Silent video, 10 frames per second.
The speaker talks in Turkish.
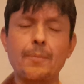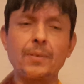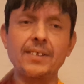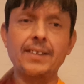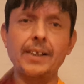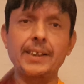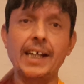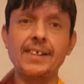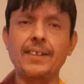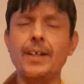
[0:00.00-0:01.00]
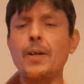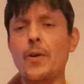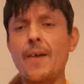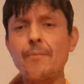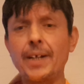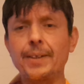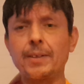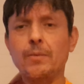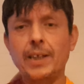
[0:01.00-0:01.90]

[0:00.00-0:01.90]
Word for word: yapınızdan gençlere önem verin.